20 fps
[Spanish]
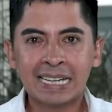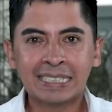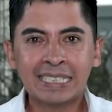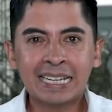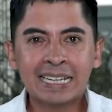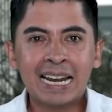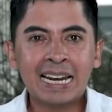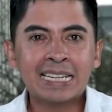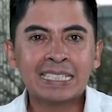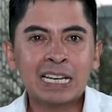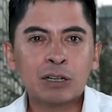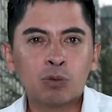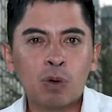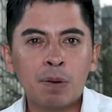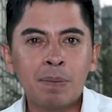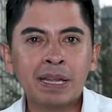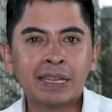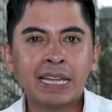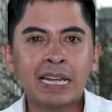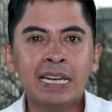Este clan es
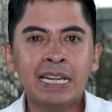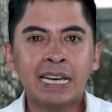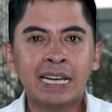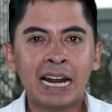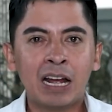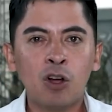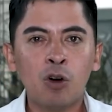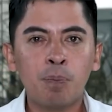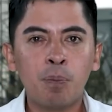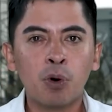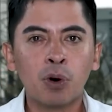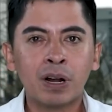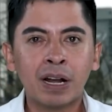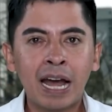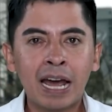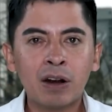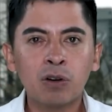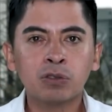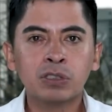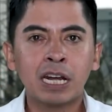actualmente liderado por
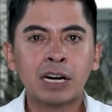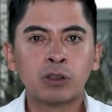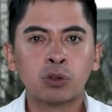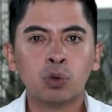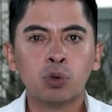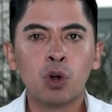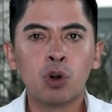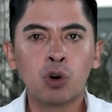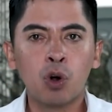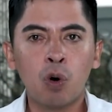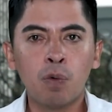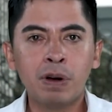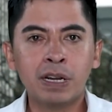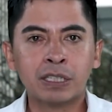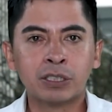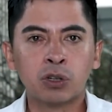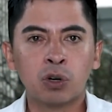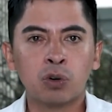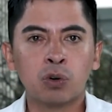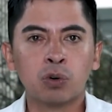Carlos Arturo
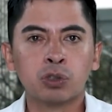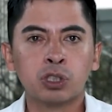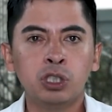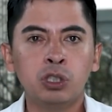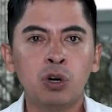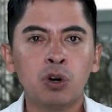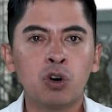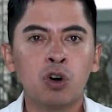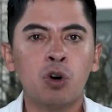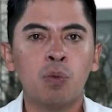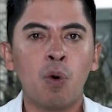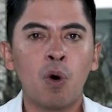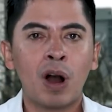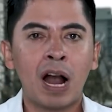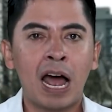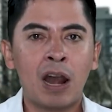Robles, conocido como